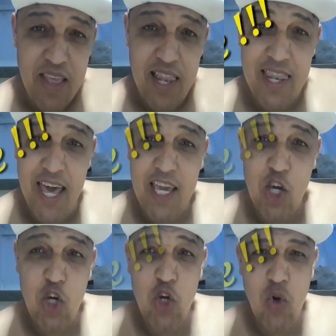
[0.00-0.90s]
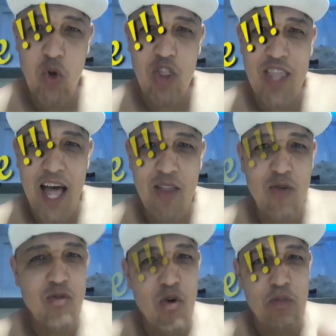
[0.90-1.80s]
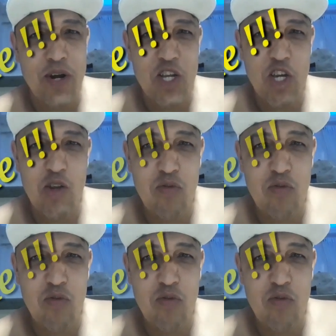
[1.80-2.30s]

like chucrutado, compartilhe